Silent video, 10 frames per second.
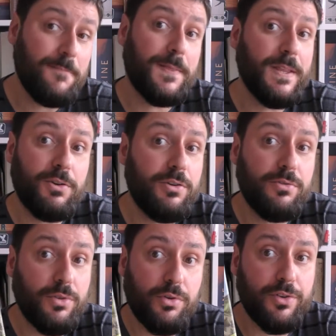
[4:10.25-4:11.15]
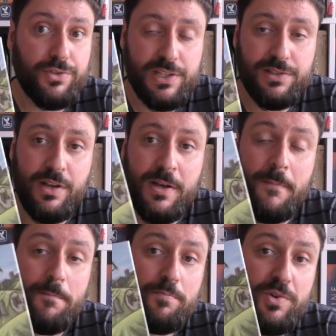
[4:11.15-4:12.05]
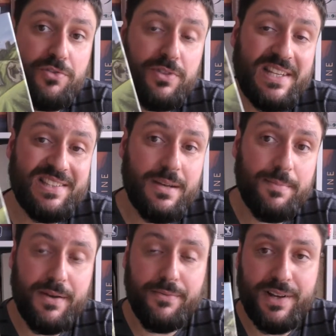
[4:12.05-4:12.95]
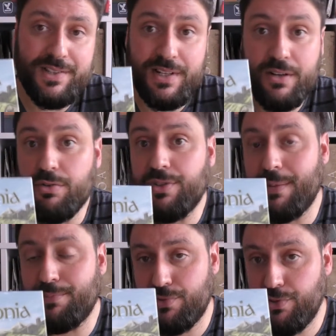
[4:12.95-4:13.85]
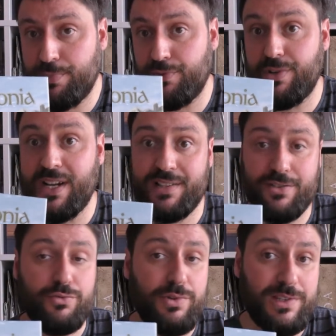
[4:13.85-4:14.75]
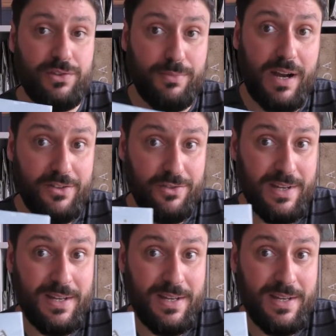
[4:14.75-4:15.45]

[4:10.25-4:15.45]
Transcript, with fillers: Não que eu não goste disso, mas nem sempre é fácil encontrar pessoas para jogar essas coisas mais